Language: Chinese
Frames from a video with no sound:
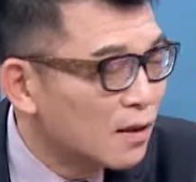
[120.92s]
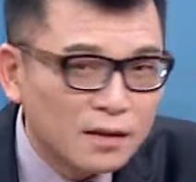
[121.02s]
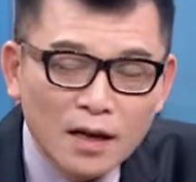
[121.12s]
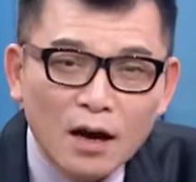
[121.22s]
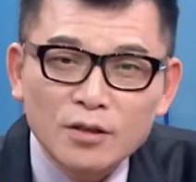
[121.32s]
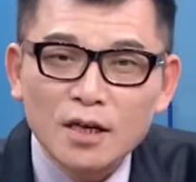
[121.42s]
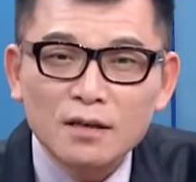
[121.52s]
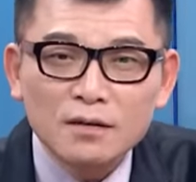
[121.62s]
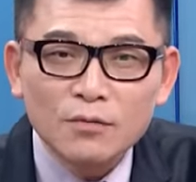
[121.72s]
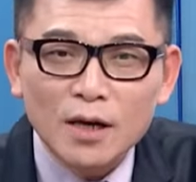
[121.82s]
那好
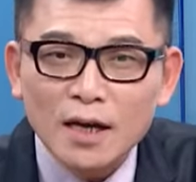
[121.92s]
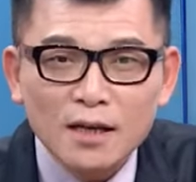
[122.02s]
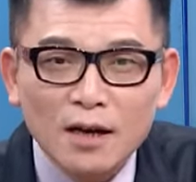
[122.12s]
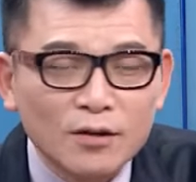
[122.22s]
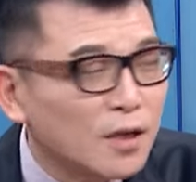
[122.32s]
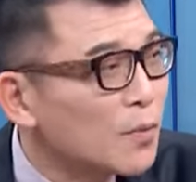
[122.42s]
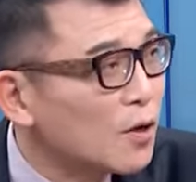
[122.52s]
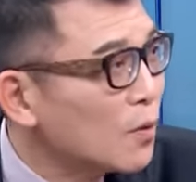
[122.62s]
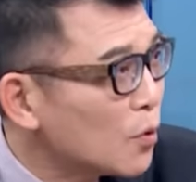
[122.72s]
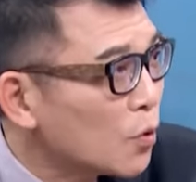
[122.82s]
像我看一看，好像没
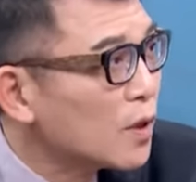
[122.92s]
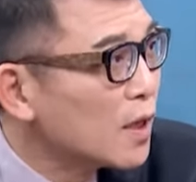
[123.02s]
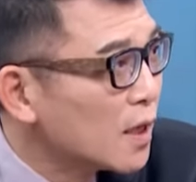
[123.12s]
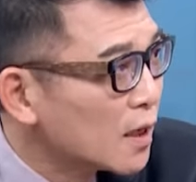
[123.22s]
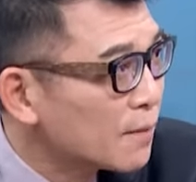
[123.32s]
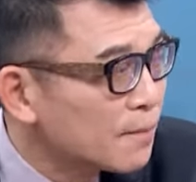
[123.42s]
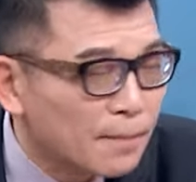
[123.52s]
有那么多跌停。对。